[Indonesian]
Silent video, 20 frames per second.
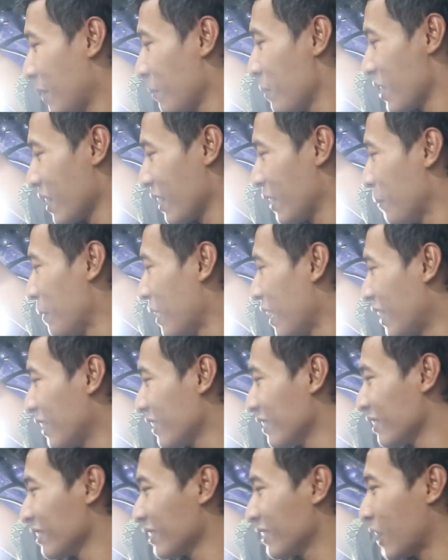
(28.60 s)
ya bisa
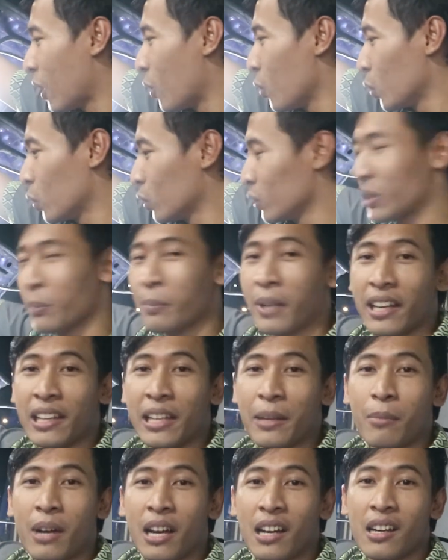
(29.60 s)
dibilang tahun
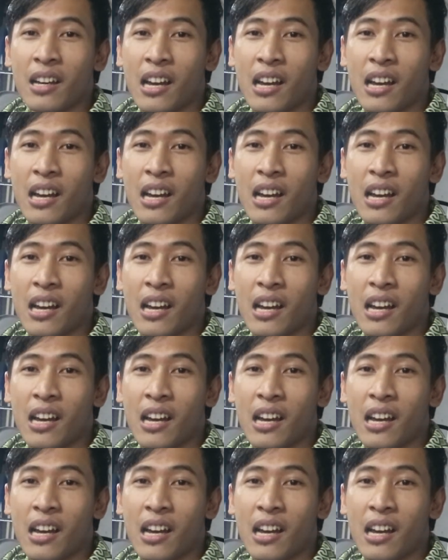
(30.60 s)
95.